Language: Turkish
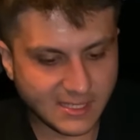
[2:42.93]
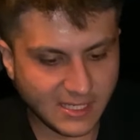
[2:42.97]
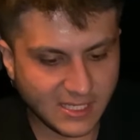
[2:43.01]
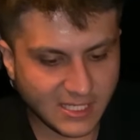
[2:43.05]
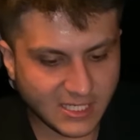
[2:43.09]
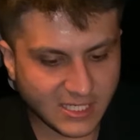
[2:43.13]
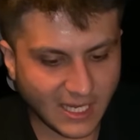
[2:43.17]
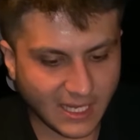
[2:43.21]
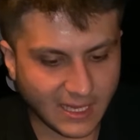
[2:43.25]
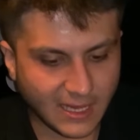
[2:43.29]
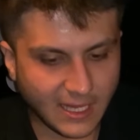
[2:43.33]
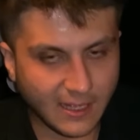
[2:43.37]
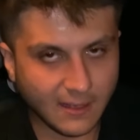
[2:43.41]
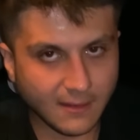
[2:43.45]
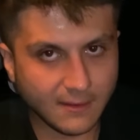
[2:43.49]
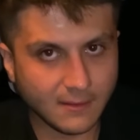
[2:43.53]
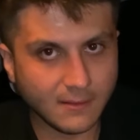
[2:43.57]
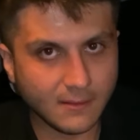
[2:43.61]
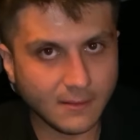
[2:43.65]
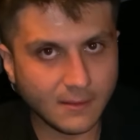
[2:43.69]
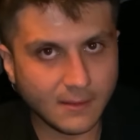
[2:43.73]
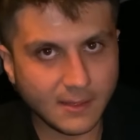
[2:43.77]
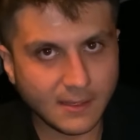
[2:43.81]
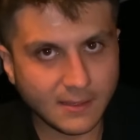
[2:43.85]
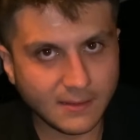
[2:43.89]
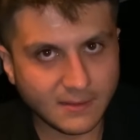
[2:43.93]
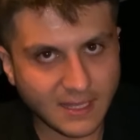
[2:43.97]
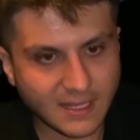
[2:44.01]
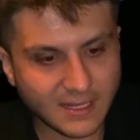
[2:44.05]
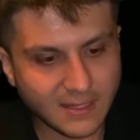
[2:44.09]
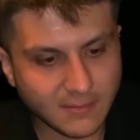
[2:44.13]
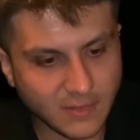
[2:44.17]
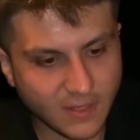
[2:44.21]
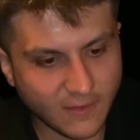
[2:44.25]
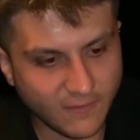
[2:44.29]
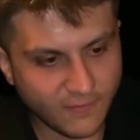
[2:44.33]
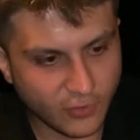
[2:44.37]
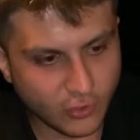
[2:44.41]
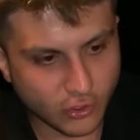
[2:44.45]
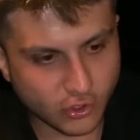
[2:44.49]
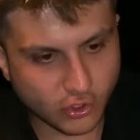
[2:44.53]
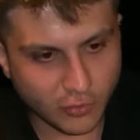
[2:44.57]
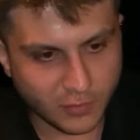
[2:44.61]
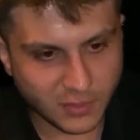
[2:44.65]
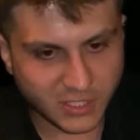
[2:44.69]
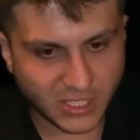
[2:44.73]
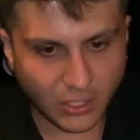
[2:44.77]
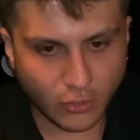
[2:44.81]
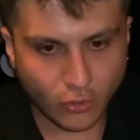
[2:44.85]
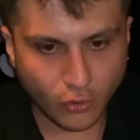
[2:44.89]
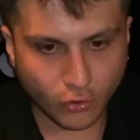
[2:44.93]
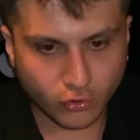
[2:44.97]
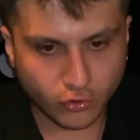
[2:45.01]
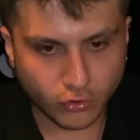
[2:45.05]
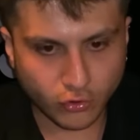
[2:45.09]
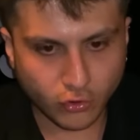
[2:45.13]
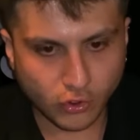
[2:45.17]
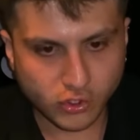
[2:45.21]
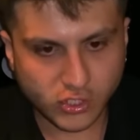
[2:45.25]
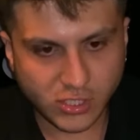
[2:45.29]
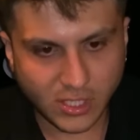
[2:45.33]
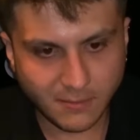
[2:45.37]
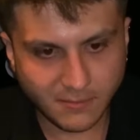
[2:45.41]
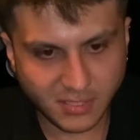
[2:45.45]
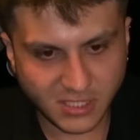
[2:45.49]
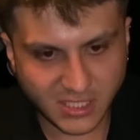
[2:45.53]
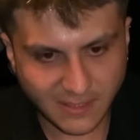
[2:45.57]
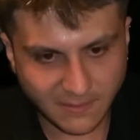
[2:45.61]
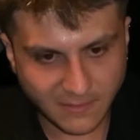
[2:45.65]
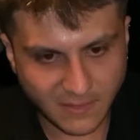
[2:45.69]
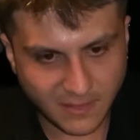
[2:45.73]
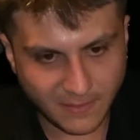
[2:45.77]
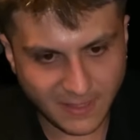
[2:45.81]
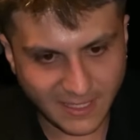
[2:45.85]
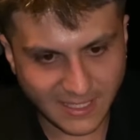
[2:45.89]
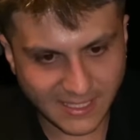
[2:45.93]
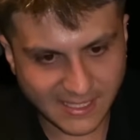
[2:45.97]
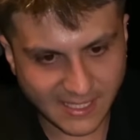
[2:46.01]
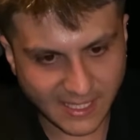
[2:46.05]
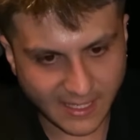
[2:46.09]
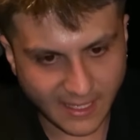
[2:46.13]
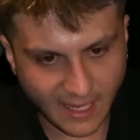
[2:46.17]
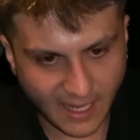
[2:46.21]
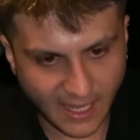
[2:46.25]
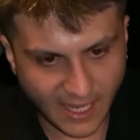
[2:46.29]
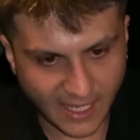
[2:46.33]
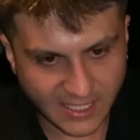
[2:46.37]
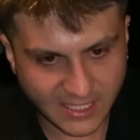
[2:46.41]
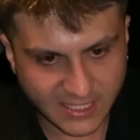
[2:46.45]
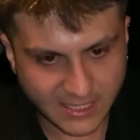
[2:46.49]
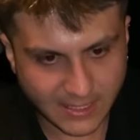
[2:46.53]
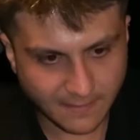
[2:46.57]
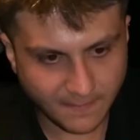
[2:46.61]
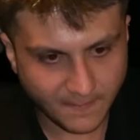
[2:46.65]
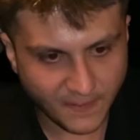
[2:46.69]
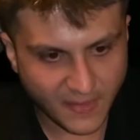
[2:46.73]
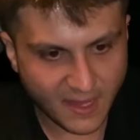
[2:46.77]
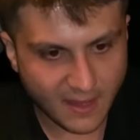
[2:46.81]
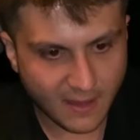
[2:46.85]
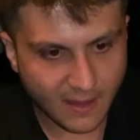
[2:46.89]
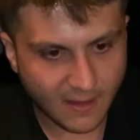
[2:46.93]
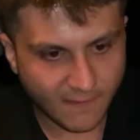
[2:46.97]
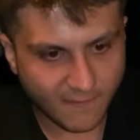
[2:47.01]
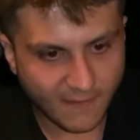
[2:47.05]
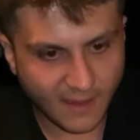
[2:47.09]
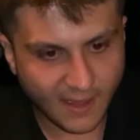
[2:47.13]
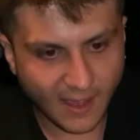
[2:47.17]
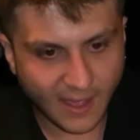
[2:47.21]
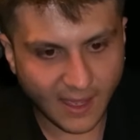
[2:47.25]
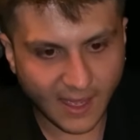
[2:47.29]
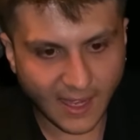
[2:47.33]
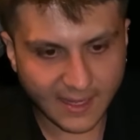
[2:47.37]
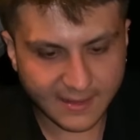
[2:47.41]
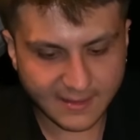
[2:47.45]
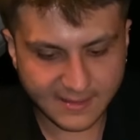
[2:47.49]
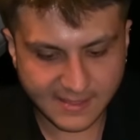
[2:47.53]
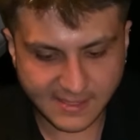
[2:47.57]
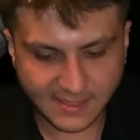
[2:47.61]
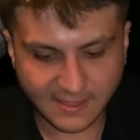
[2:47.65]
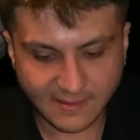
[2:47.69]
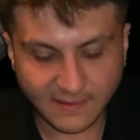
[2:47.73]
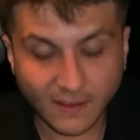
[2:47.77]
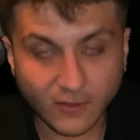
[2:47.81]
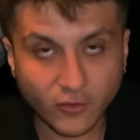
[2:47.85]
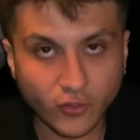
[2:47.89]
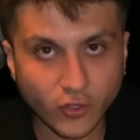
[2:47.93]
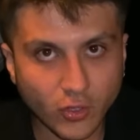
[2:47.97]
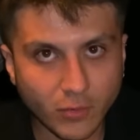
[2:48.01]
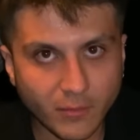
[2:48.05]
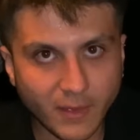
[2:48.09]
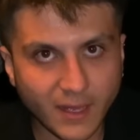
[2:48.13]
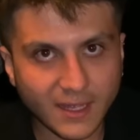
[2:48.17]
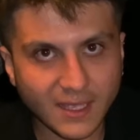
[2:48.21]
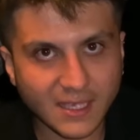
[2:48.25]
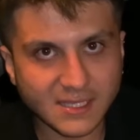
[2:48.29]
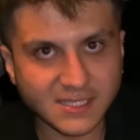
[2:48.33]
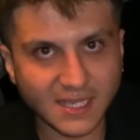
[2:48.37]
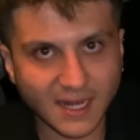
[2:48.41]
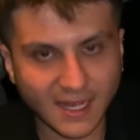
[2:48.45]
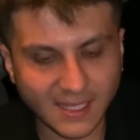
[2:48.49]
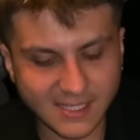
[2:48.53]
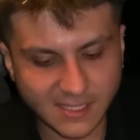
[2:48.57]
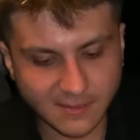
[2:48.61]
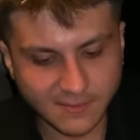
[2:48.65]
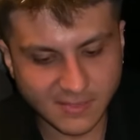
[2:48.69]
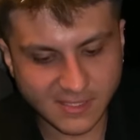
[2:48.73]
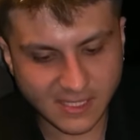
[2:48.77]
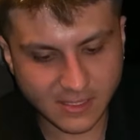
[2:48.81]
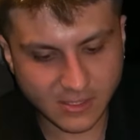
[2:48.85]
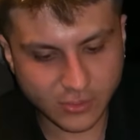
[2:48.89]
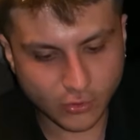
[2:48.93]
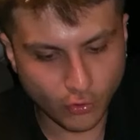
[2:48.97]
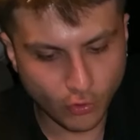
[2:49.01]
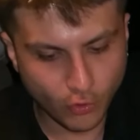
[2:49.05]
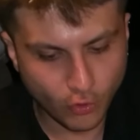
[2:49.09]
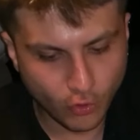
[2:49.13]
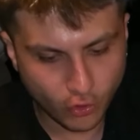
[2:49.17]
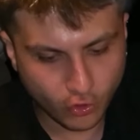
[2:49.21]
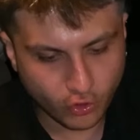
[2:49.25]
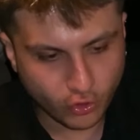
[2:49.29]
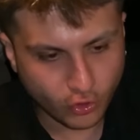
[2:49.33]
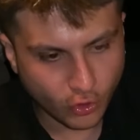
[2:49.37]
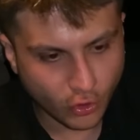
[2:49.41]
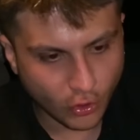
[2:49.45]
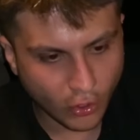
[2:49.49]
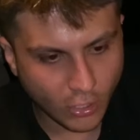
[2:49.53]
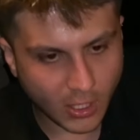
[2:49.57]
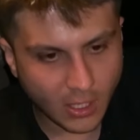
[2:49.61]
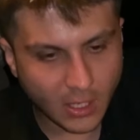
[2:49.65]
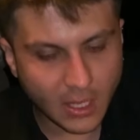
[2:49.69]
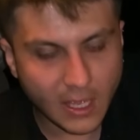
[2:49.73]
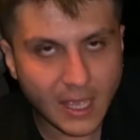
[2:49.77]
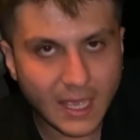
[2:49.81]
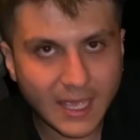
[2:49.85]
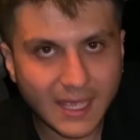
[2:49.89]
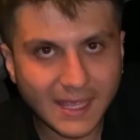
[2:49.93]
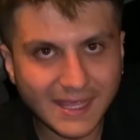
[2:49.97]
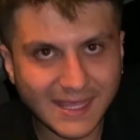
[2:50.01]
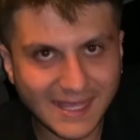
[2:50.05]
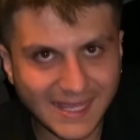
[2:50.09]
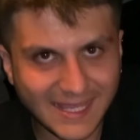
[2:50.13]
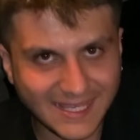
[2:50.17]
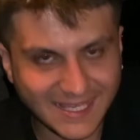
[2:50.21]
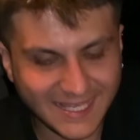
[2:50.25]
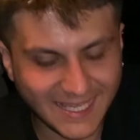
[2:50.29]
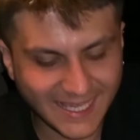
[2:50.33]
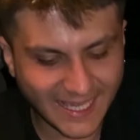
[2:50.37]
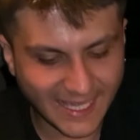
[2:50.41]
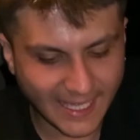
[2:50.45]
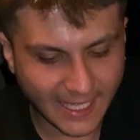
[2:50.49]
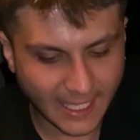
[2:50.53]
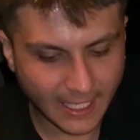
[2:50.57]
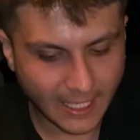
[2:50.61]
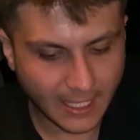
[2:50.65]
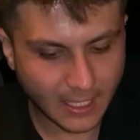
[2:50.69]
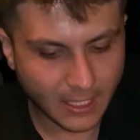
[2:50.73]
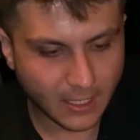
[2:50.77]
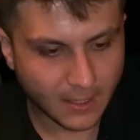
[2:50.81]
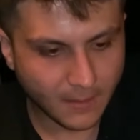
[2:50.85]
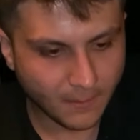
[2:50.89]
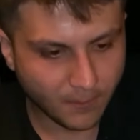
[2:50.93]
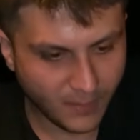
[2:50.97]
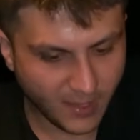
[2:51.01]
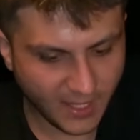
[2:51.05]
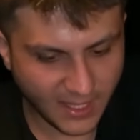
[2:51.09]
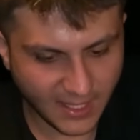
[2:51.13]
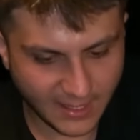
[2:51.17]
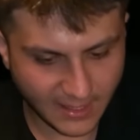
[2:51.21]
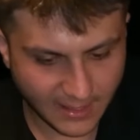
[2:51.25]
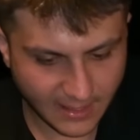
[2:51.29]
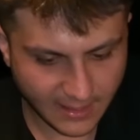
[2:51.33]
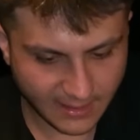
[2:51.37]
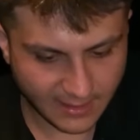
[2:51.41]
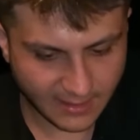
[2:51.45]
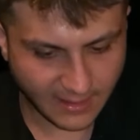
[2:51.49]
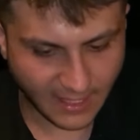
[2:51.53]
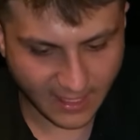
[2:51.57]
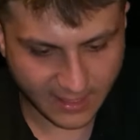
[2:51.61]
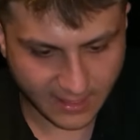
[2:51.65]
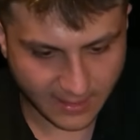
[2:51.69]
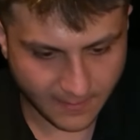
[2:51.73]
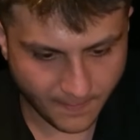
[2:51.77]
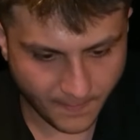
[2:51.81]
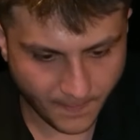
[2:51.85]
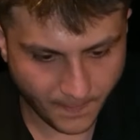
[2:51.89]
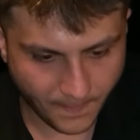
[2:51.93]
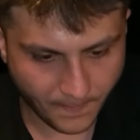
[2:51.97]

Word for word: İnşallah e, dediğim gibi virüslü bir şey yoktur dostlarım. Şimdi bilgisayarı açtım ve hard diski takıyorum arkadaşlar. Hazır mısınız? 3, 2, 1 taktım.